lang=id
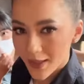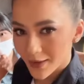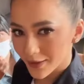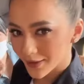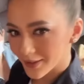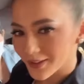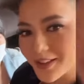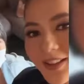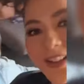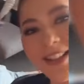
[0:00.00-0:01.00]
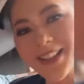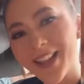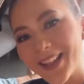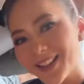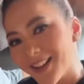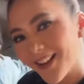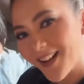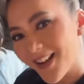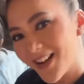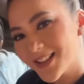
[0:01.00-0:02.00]
Baim Wong tersebut tak lain untuk
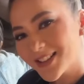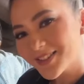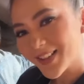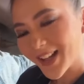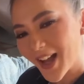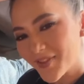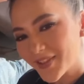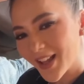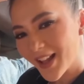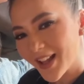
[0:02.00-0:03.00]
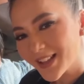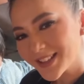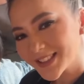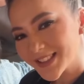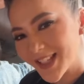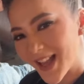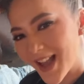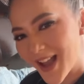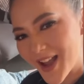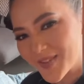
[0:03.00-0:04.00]
mempromosikan film yang diproduserinya yang
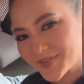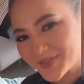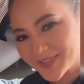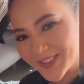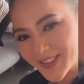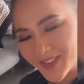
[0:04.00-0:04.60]
berjudul Lembayung.